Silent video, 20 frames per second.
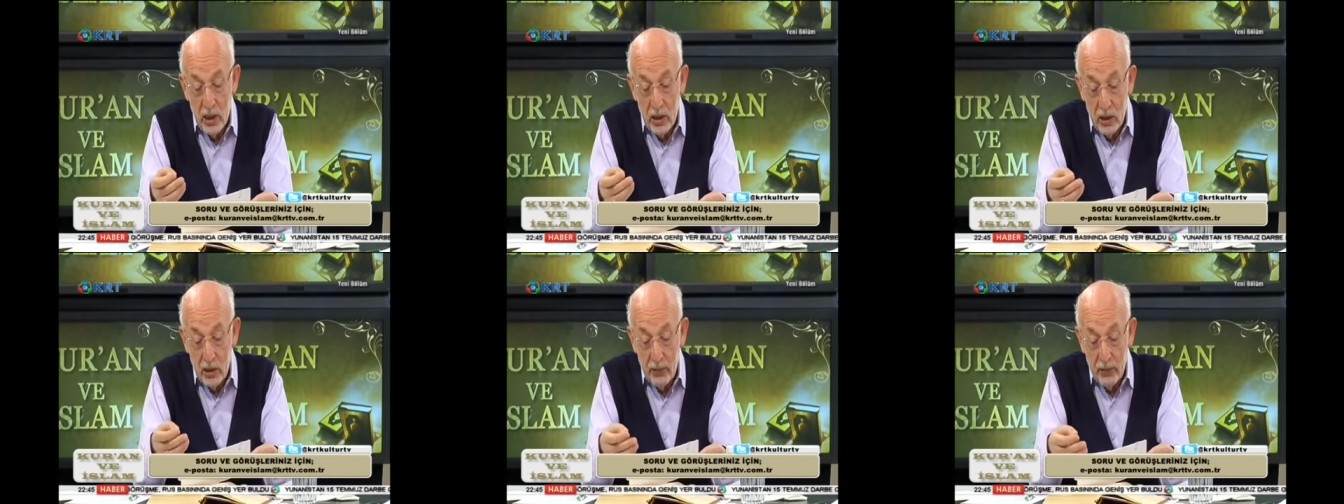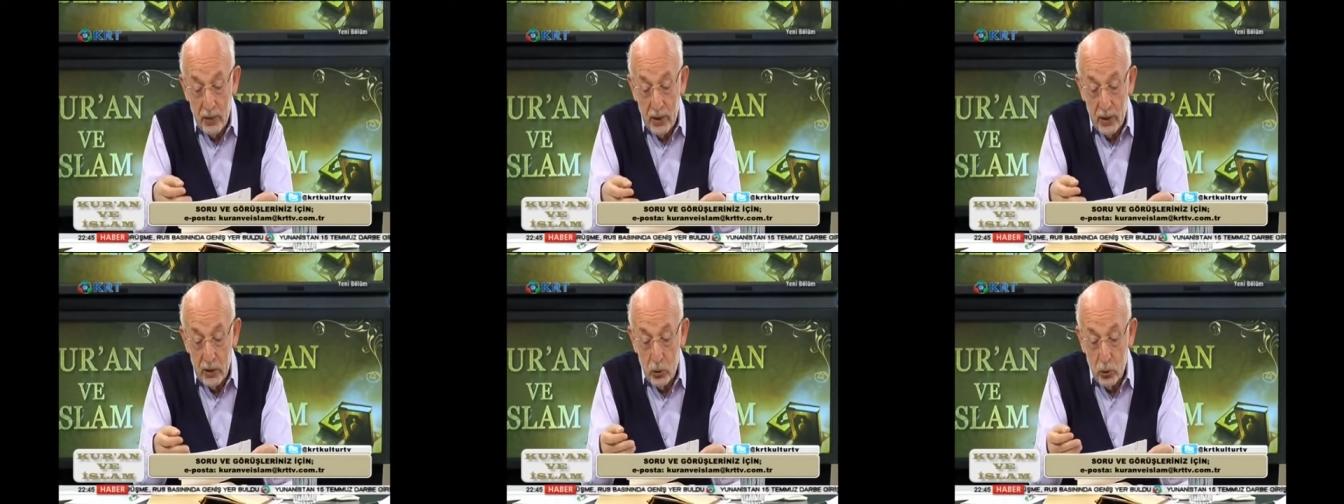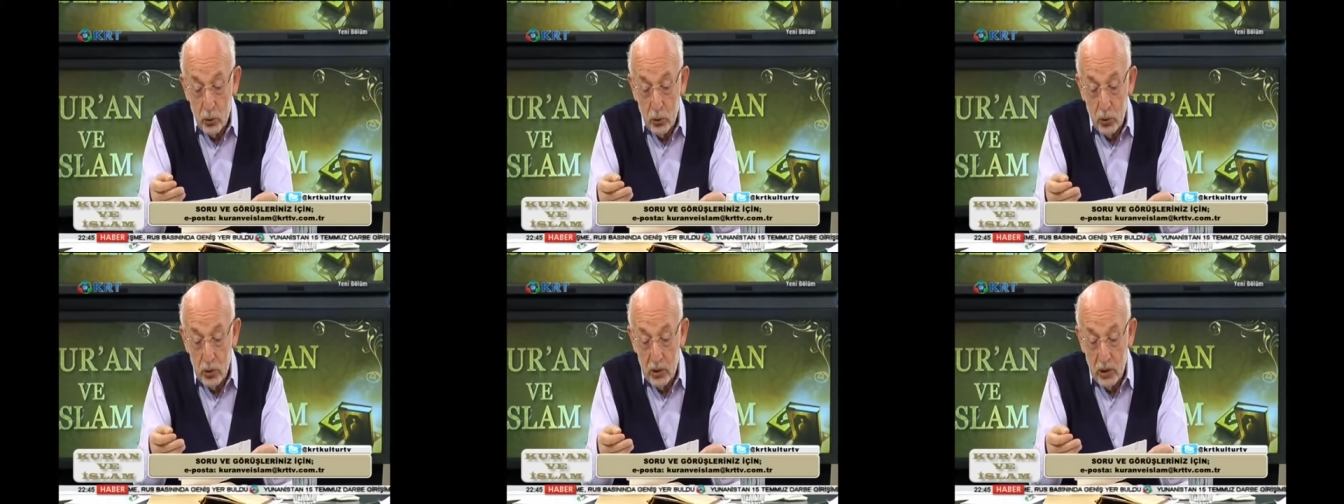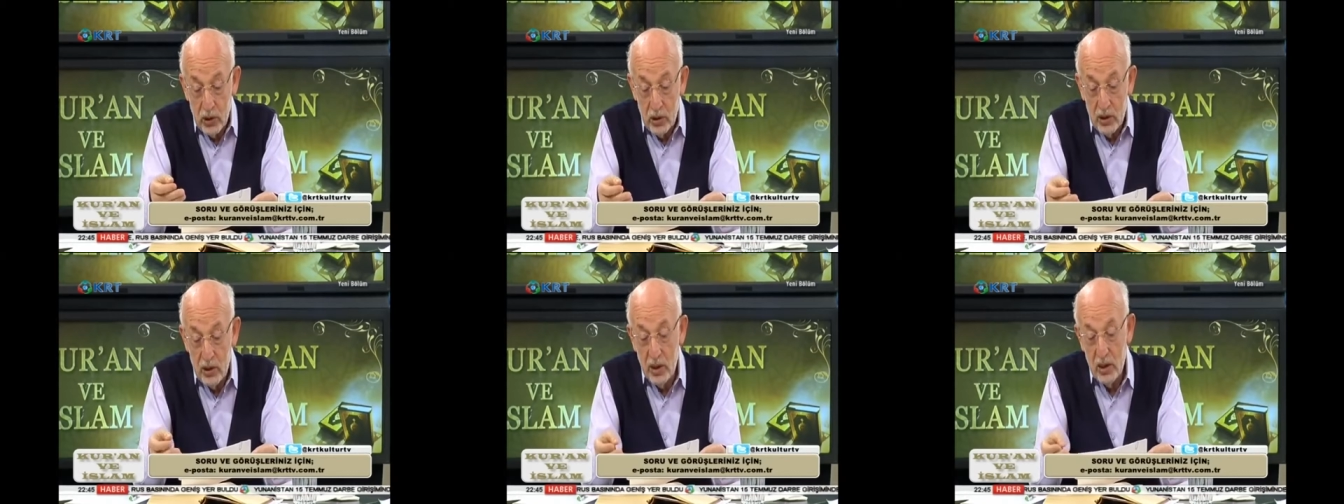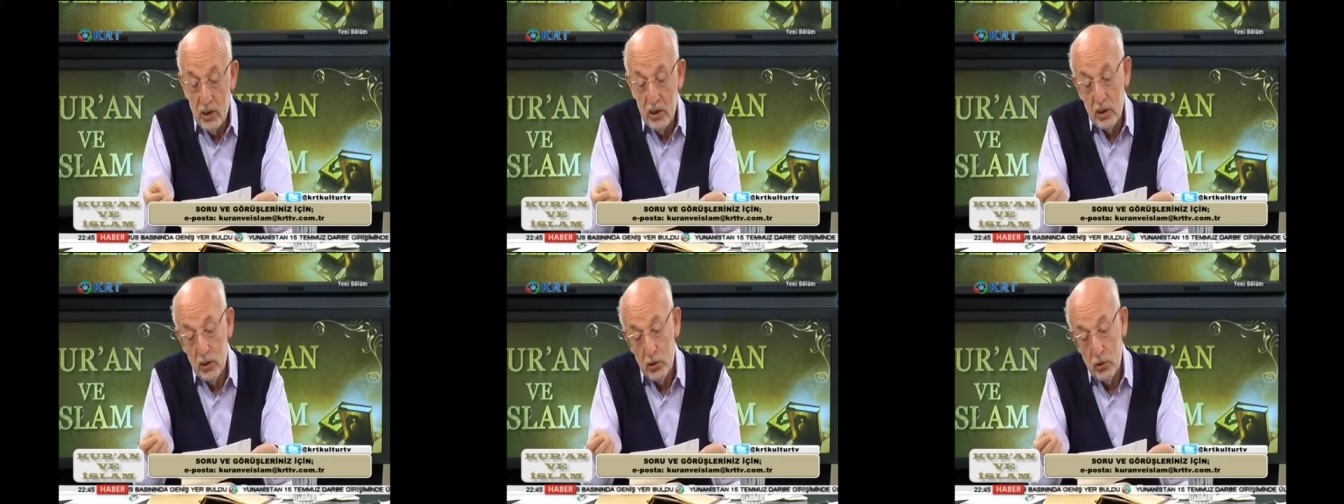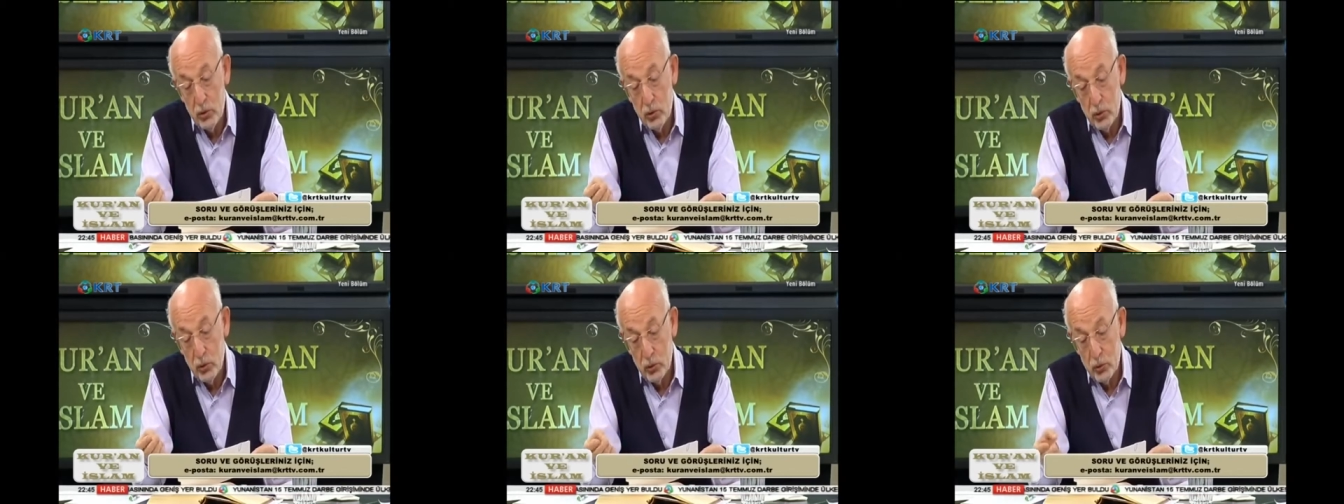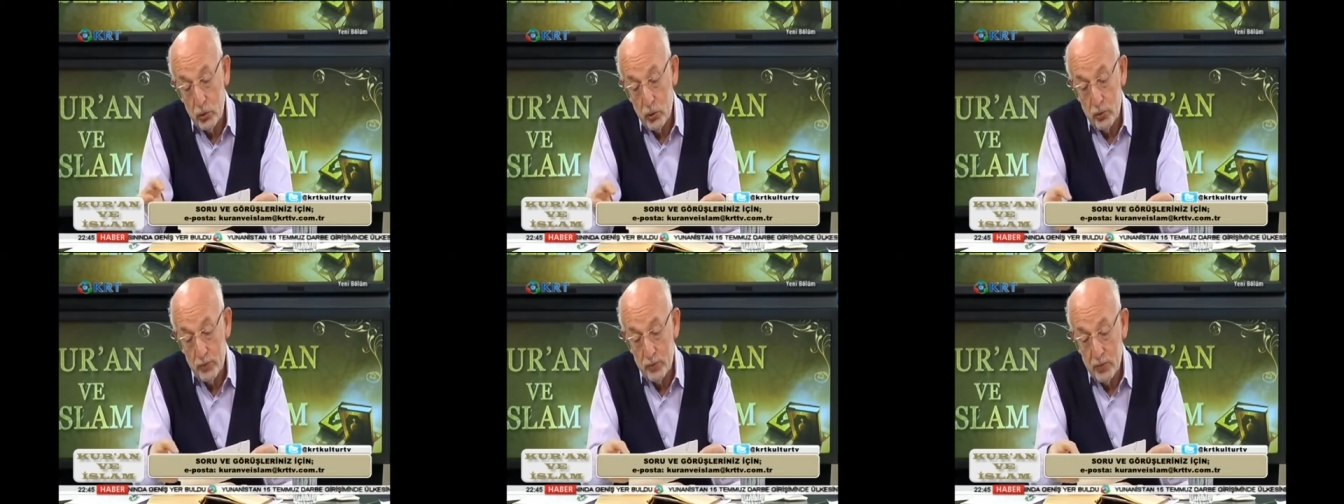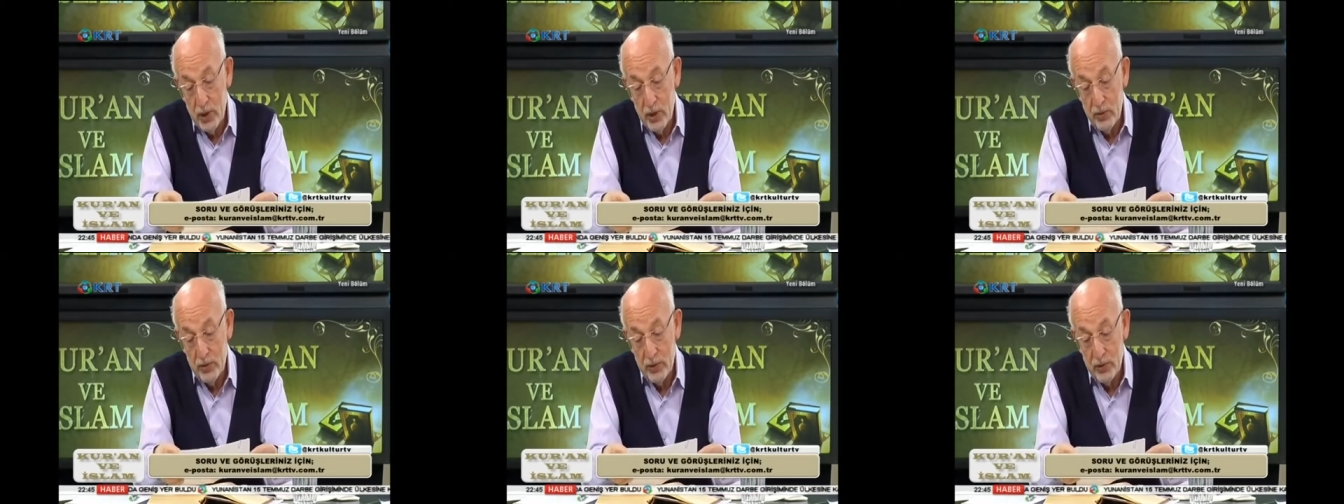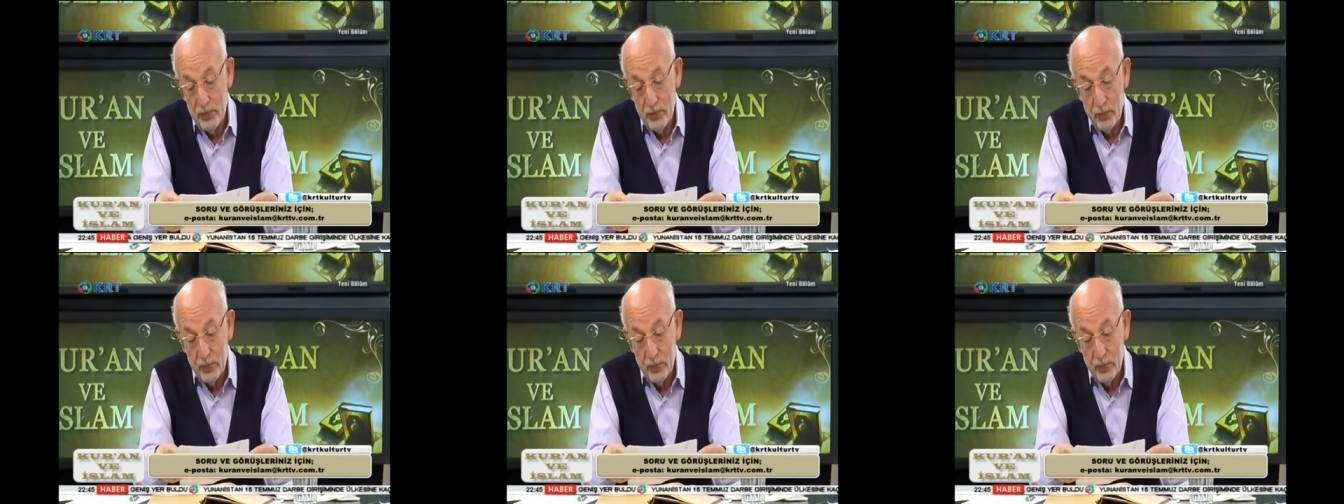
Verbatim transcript: referans gösterici tercih ediliyor diyorum. Evet.